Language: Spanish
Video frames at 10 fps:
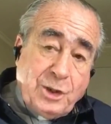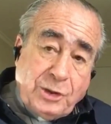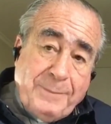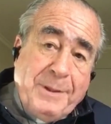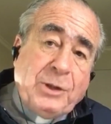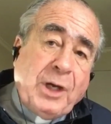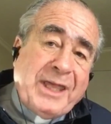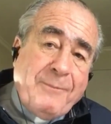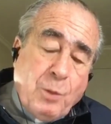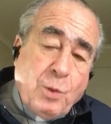Yo te invito
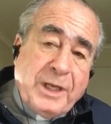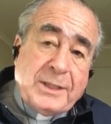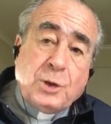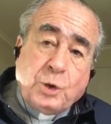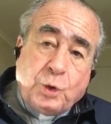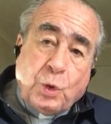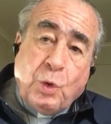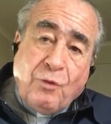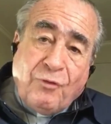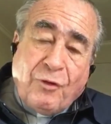a que busques
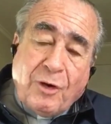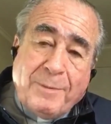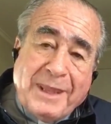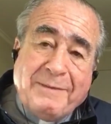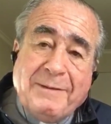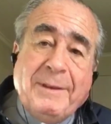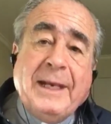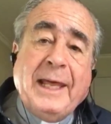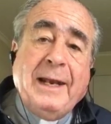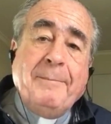tu forma de
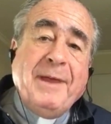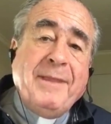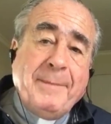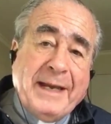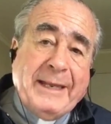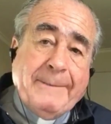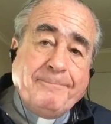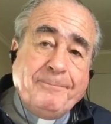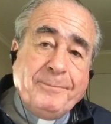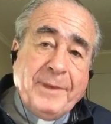vivir el mes de María.
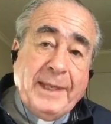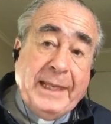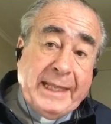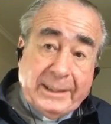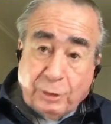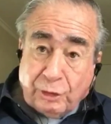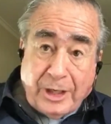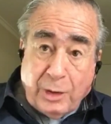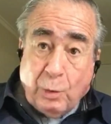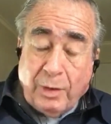Y que esto
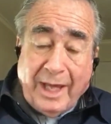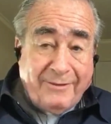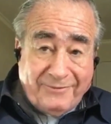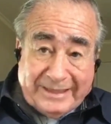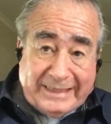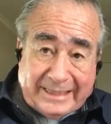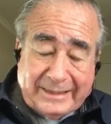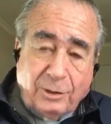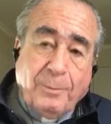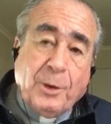os ayuda,
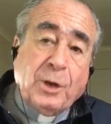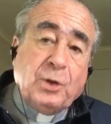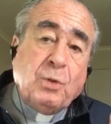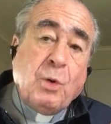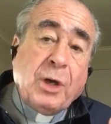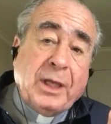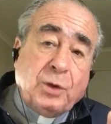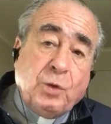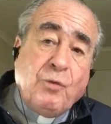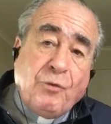fantástico, pero que tú
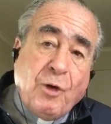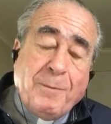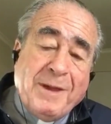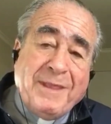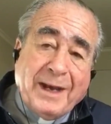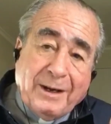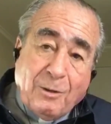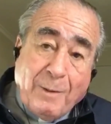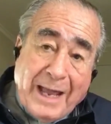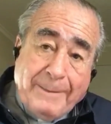busques tu forma de
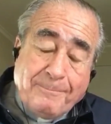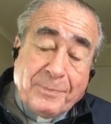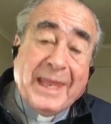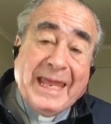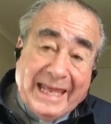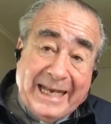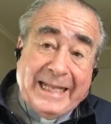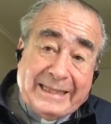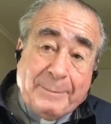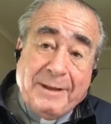renovar
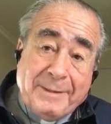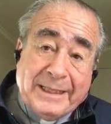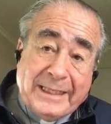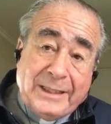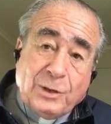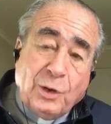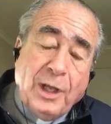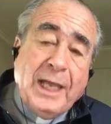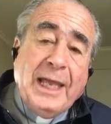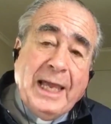en este mes
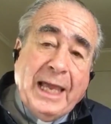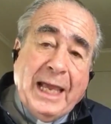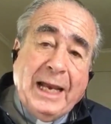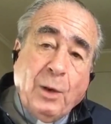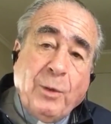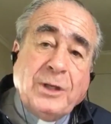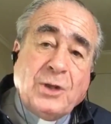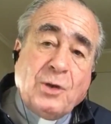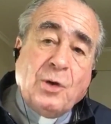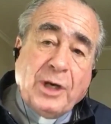bendito el
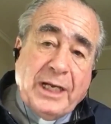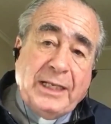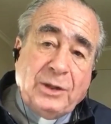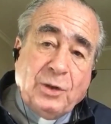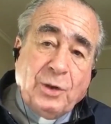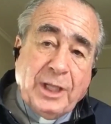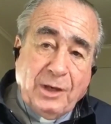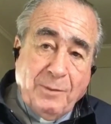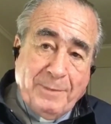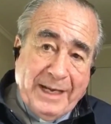encuentro con Cristo
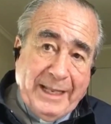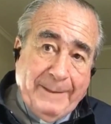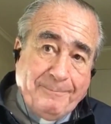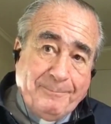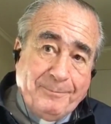y con María.